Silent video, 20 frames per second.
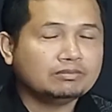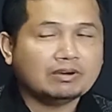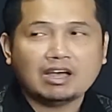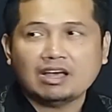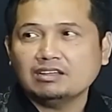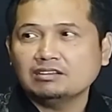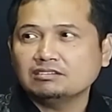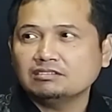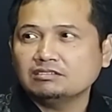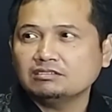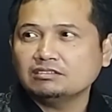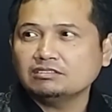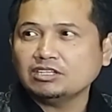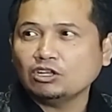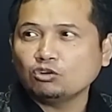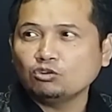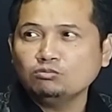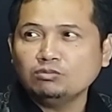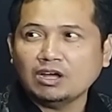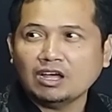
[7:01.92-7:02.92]
Pak.
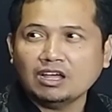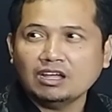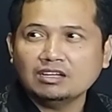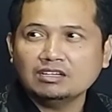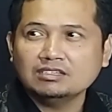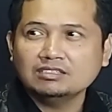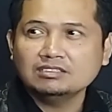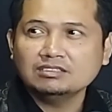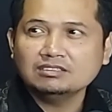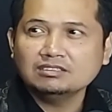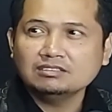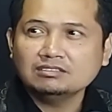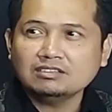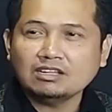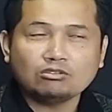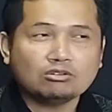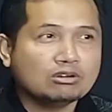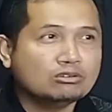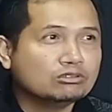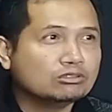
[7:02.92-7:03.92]
Saya oh, rubah. Nah.
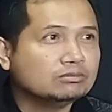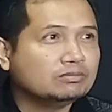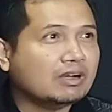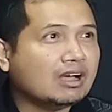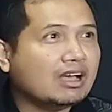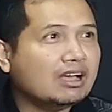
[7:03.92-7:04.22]
Tidak ruang guru, Pak.